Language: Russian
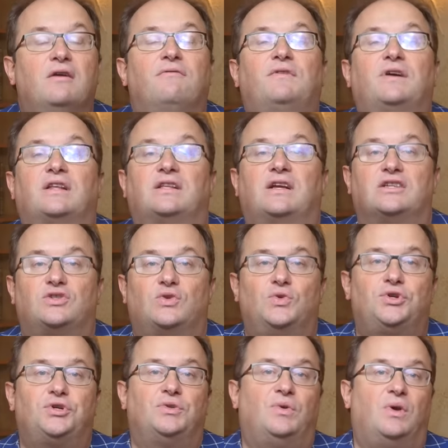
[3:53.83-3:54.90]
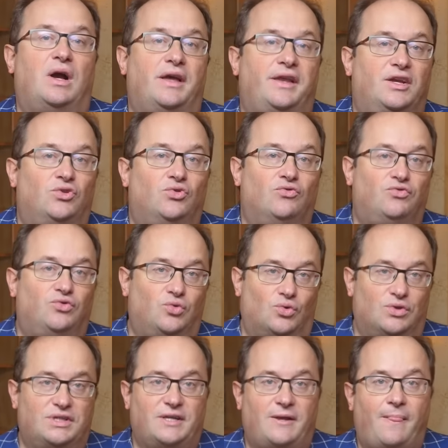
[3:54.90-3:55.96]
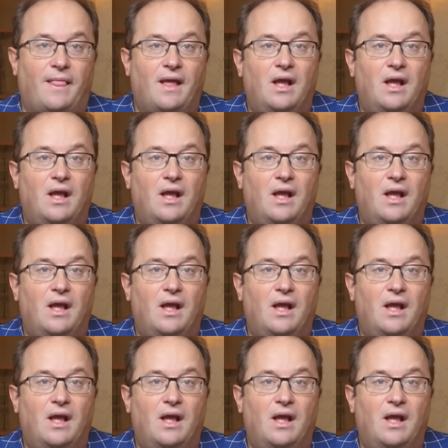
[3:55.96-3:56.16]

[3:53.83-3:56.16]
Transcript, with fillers: в краткосрочную аренду в Турции.